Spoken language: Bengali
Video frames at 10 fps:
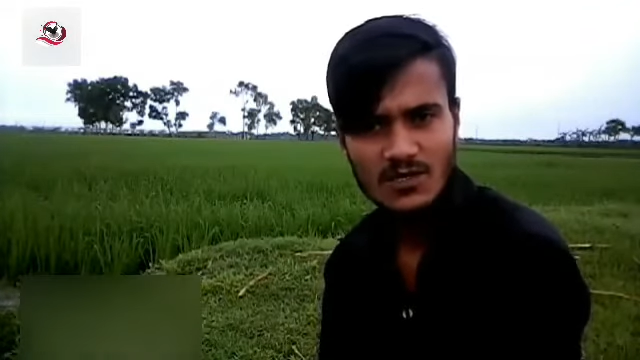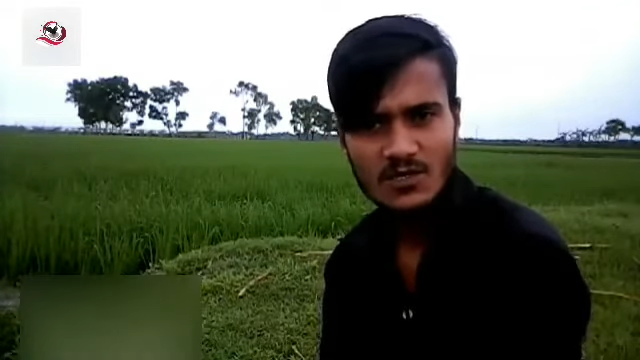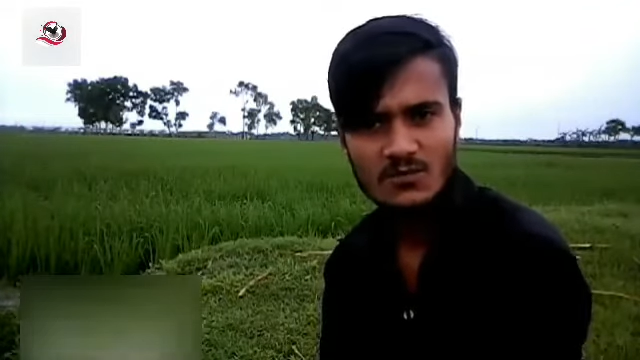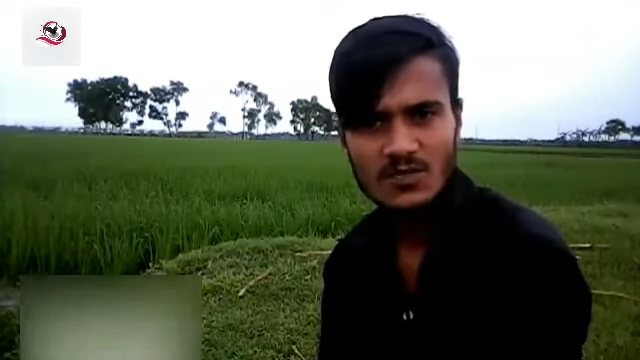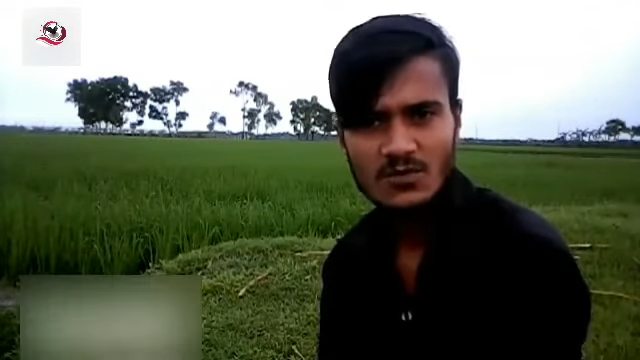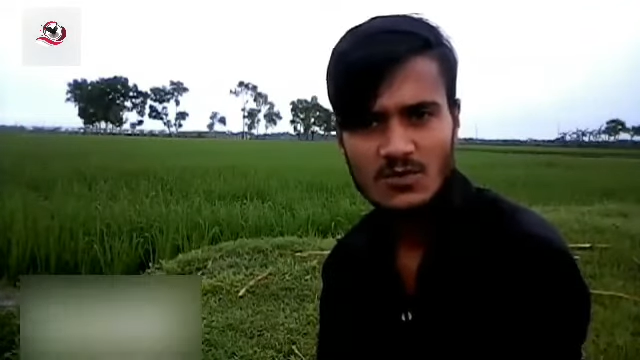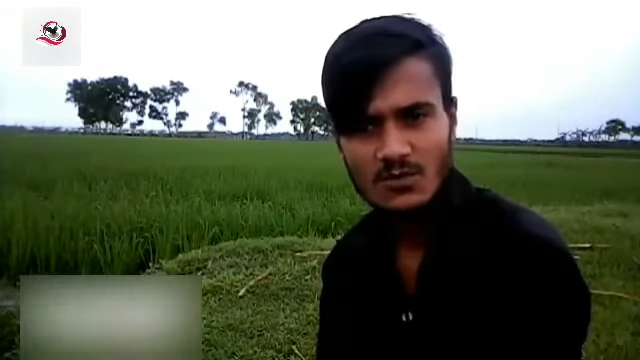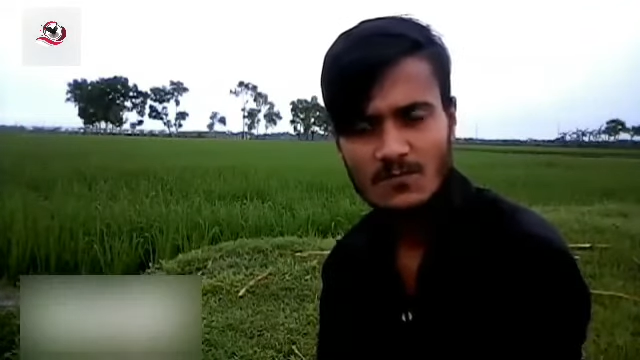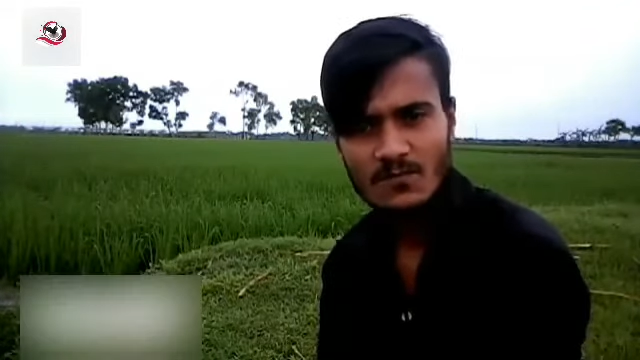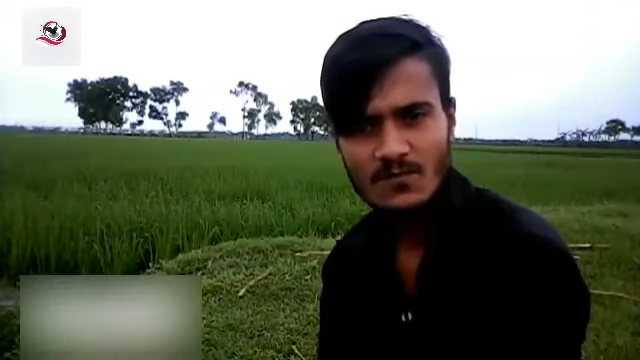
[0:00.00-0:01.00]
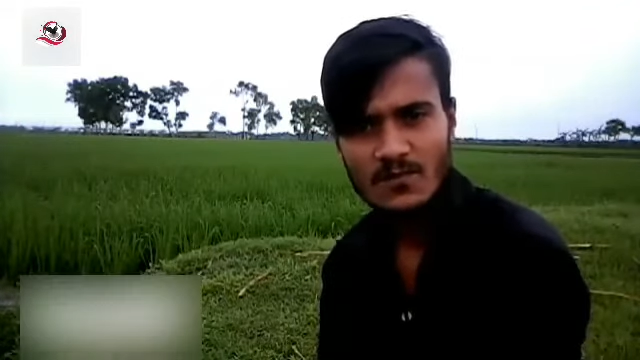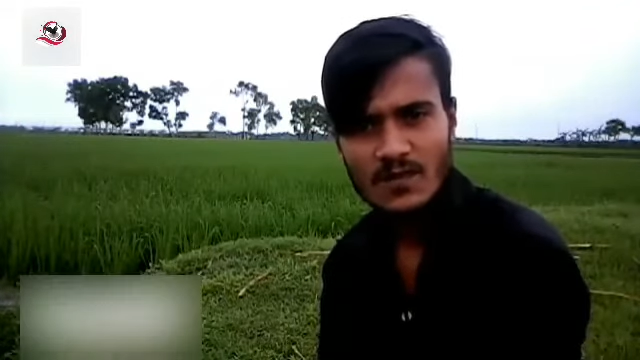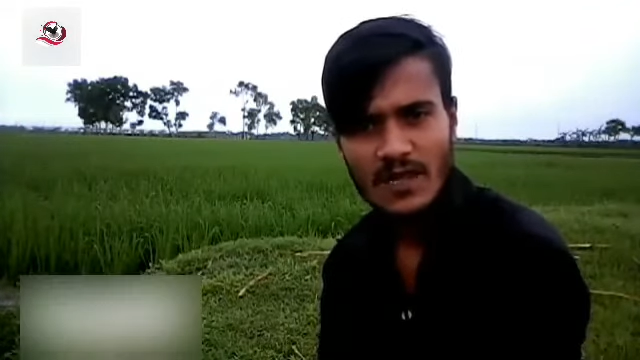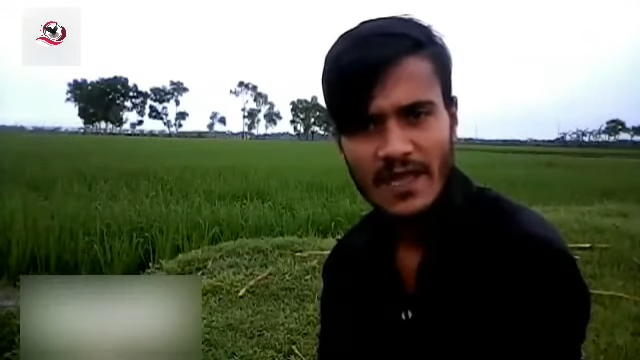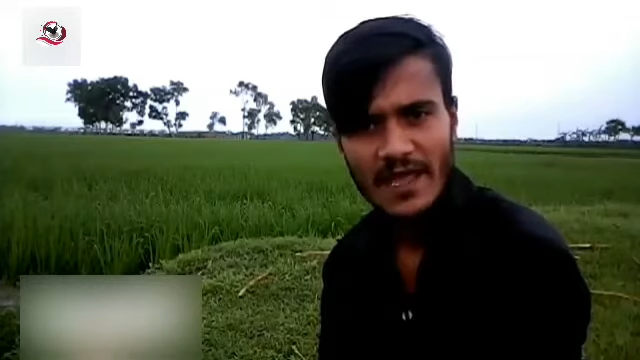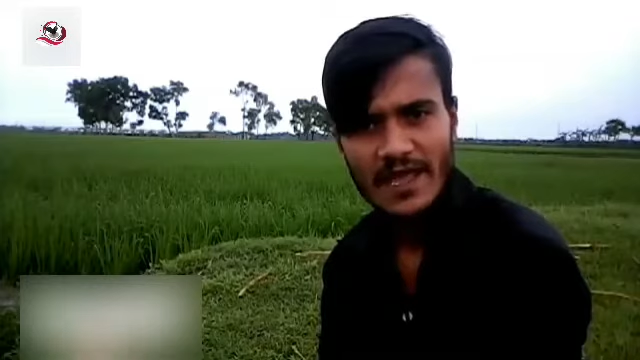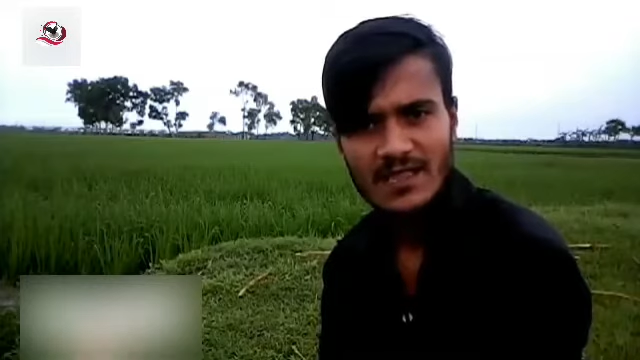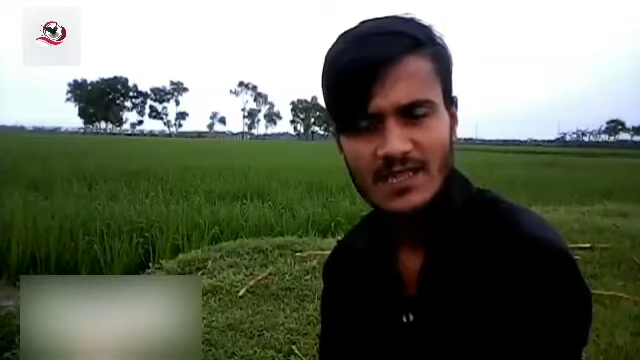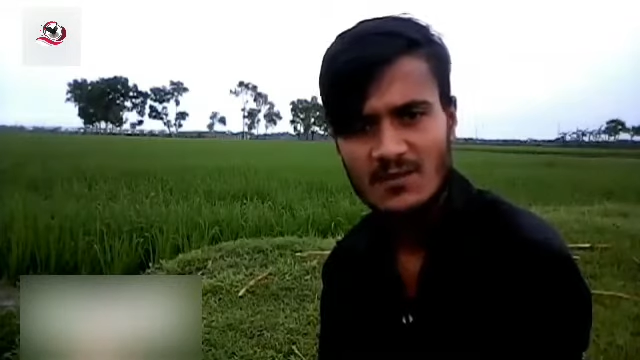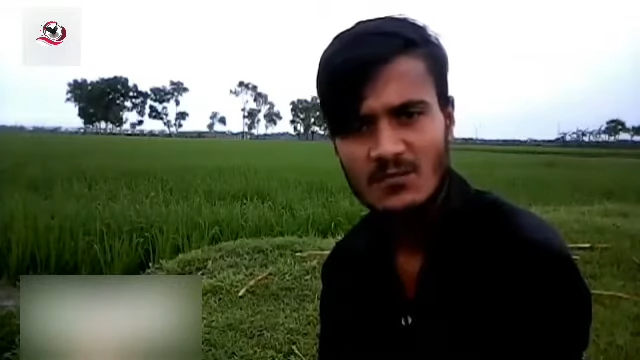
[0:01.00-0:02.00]
নিয়মটা হলো
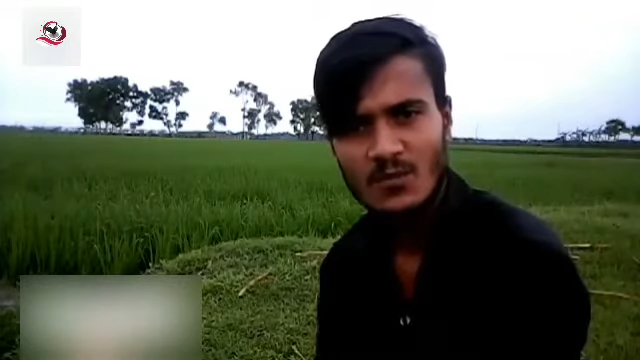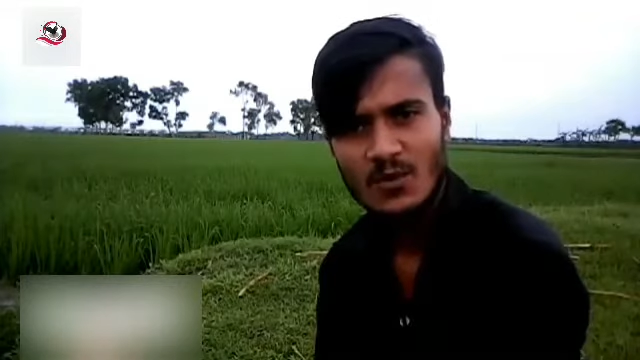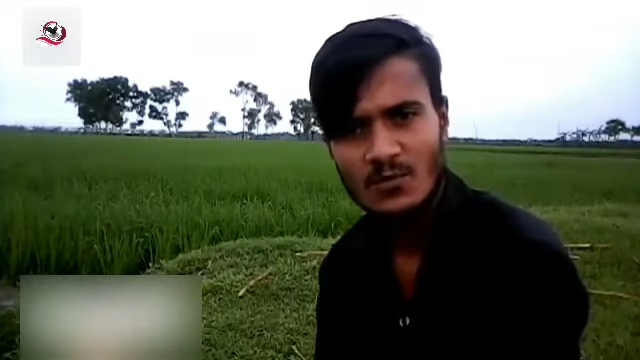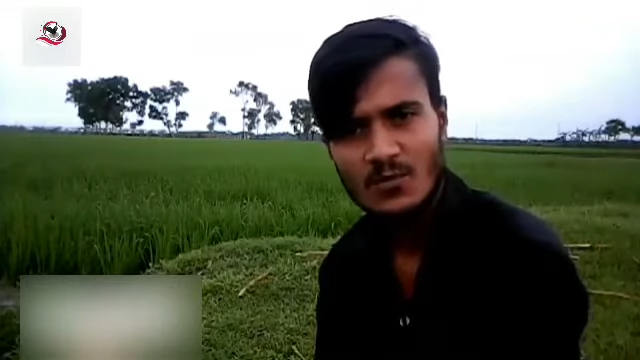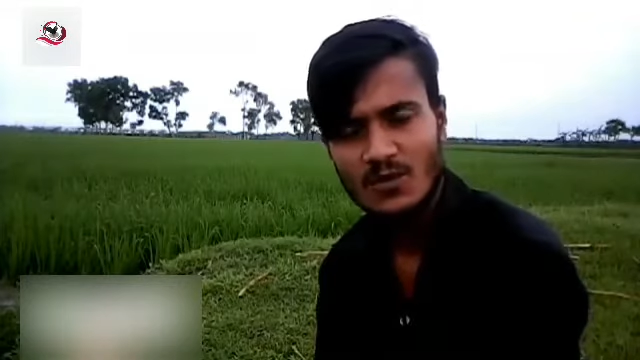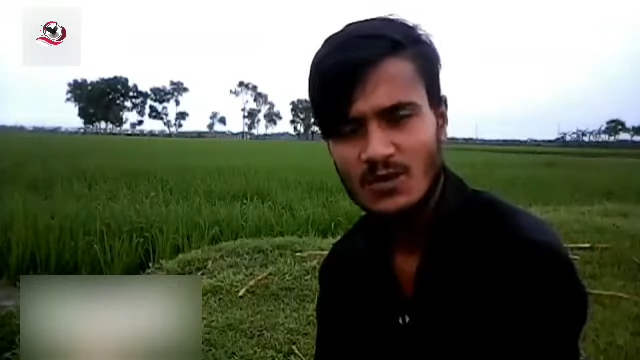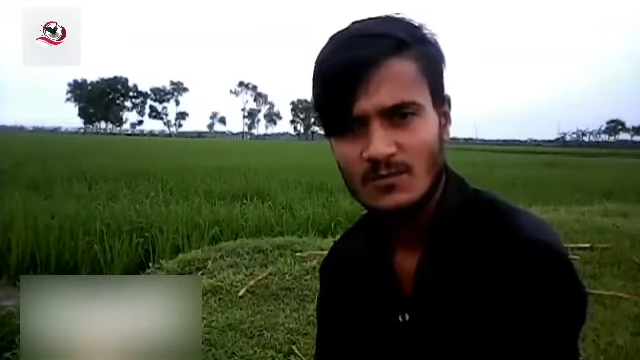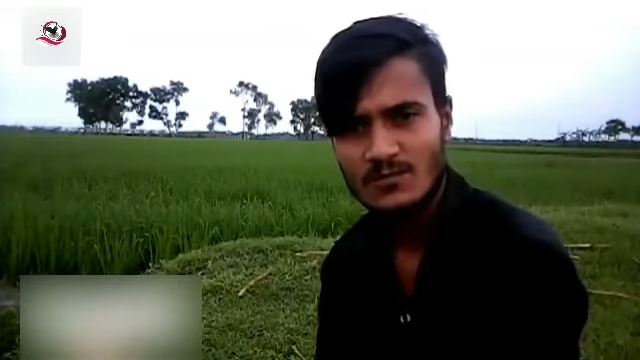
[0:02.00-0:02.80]
একদিন পর পর